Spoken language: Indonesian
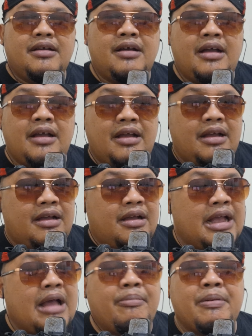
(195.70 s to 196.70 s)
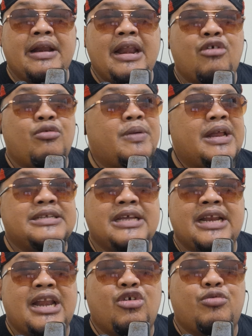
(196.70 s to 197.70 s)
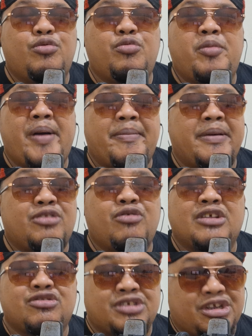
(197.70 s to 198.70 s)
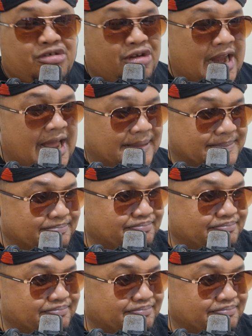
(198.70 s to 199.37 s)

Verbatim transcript: Uh -uh, nggak pernah aku belajar lagu buku bapak itu waktu sekolah.